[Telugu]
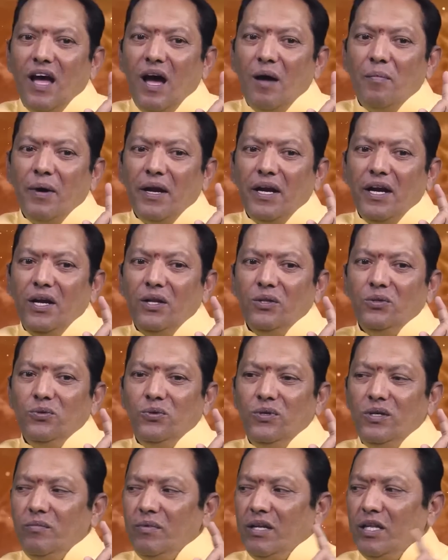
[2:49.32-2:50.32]
ఆ పరిగెడుతూ
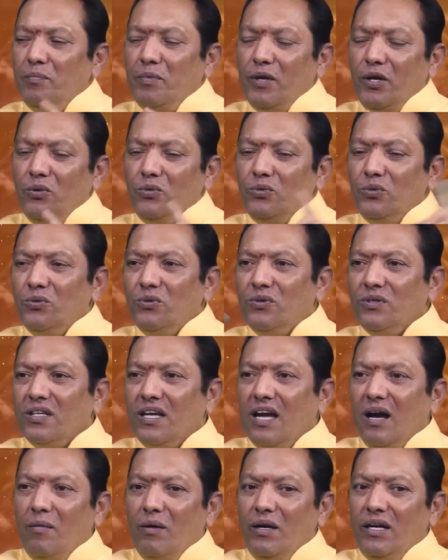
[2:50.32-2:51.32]
ఉన్నప్పుడు అది పెరుగుతూ ఉంటుంది
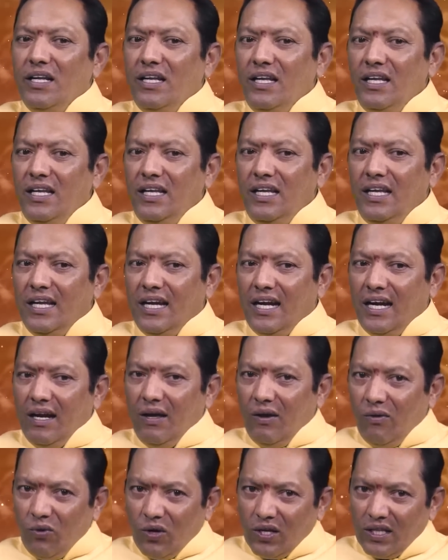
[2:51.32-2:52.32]
కాబట్టి ఇక్కడ
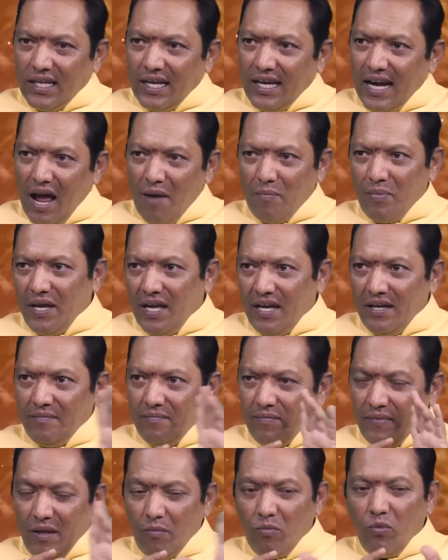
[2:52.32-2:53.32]
ఒక దగ్గర ఆపేయాలి
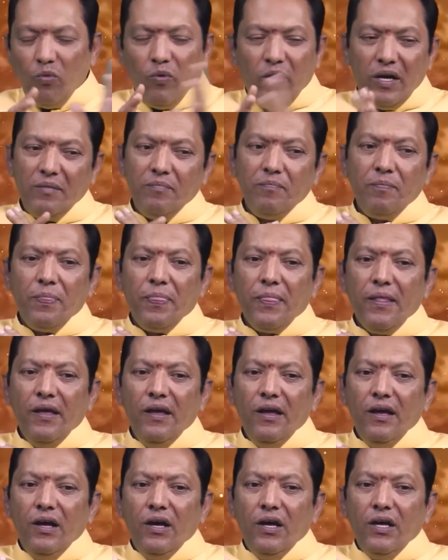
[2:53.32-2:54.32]
నెంబర్ వన్
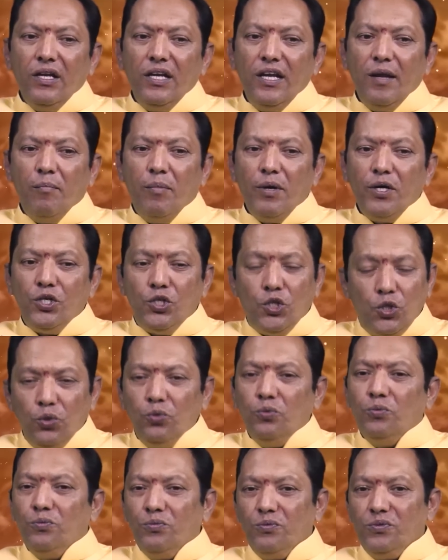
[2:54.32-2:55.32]
నెంబర్ టూ
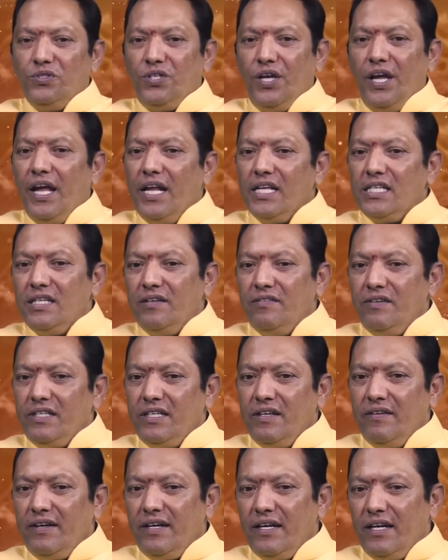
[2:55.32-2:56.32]
చేయాల్సిన
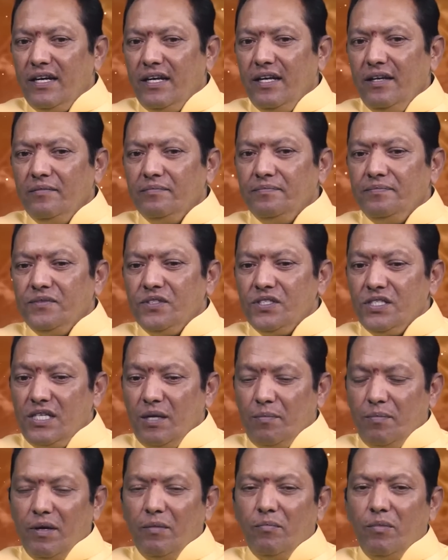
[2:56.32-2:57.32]
విషయం ఏంటంటే
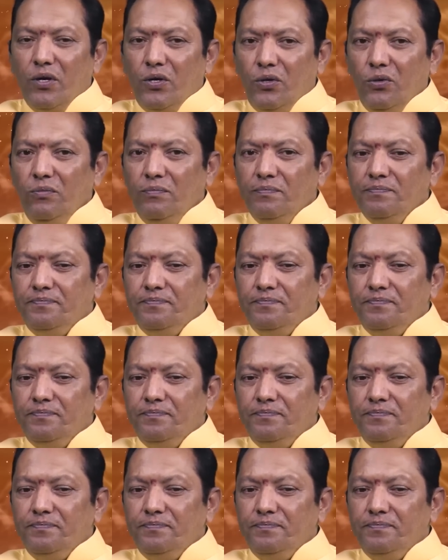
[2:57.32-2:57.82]
స్టెప్ నెంబర్ టూ